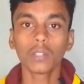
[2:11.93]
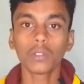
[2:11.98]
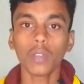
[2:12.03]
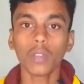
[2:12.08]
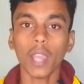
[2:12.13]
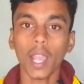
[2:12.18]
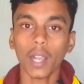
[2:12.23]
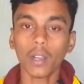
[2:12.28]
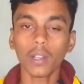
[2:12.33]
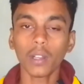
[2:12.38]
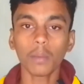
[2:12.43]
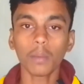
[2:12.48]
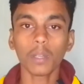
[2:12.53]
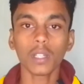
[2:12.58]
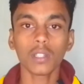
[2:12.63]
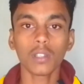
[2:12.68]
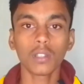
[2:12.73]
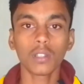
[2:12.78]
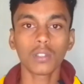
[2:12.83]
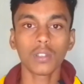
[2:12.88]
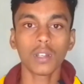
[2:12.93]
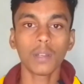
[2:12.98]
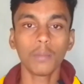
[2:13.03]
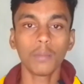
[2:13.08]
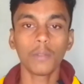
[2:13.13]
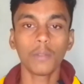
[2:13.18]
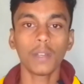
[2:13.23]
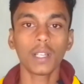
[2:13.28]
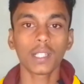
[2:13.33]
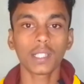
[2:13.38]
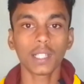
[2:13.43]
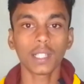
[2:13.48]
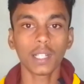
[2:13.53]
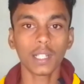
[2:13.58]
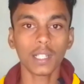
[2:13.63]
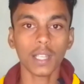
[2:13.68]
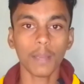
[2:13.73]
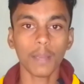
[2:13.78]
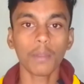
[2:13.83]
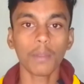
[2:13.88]
তো এখন আমরা সরাসরি মোবাইল
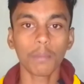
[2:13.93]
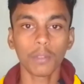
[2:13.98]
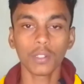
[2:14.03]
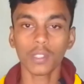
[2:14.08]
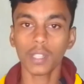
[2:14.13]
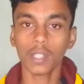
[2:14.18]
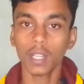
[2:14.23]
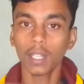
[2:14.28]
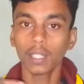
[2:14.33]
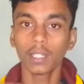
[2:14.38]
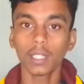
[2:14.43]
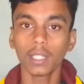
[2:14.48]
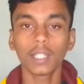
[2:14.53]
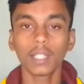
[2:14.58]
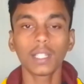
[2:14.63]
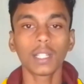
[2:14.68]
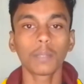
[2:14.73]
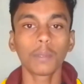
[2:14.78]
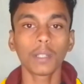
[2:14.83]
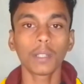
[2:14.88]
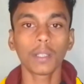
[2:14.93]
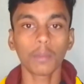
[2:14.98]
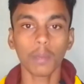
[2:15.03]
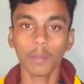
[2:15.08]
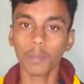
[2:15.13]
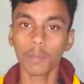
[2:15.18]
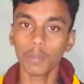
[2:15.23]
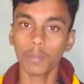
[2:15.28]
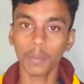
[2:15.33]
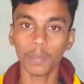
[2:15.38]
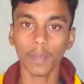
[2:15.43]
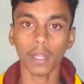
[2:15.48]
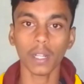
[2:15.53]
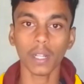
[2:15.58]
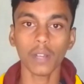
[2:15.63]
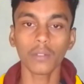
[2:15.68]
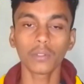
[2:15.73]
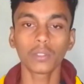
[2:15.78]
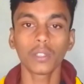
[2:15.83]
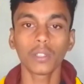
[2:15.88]
স্ক্রিনে যাবো এবং সেখান থেকে দেখবো কীভাবে ভিপি
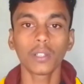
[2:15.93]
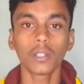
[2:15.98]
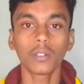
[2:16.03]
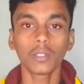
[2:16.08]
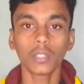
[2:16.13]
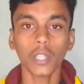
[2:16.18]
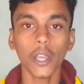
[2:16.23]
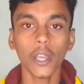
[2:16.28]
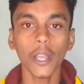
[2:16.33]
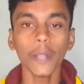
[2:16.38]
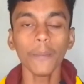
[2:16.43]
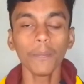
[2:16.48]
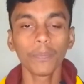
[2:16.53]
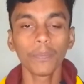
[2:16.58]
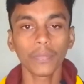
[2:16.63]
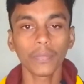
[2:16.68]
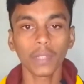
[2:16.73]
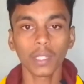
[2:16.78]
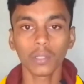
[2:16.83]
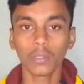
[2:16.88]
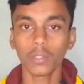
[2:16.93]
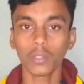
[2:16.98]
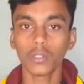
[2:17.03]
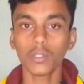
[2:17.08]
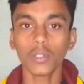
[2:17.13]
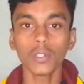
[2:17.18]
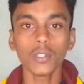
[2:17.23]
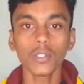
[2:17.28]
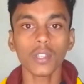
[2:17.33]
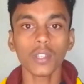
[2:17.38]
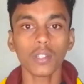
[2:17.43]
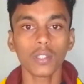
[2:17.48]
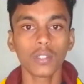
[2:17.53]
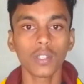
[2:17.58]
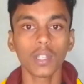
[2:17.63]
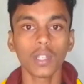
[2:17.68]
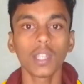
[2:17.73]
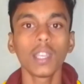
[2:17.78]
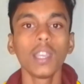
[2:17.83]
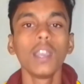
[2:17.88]
অ্যাকাউন্ট তৈরি করতে হয় তো চলুন
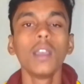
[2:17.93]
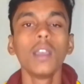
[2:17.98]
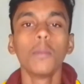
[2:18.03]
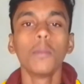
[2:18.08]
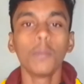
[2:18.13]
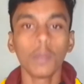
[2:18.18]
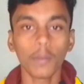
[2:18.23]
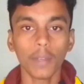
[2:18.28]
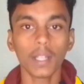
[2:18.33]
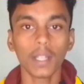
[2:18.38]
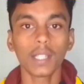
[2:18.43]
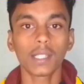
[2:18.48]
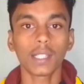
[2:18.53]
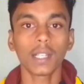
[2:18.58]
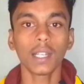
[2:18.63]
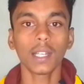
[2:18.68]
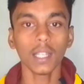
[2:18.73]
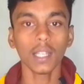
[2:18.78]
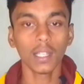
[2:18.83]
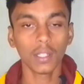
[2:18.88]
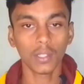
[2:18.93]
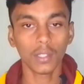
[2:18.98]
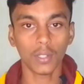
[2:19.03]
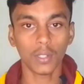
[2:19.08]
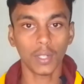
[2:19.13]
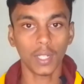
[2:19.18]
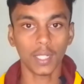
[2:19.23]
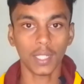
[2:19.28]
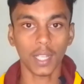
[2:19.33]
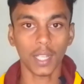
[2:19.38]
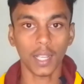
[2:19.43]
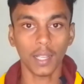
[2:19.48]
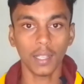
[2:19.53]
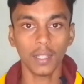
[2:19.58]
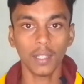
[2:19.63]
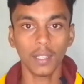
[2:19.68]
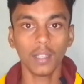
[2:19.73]
সরাসরি মোবাইল স্ক্রিনে চলে যাই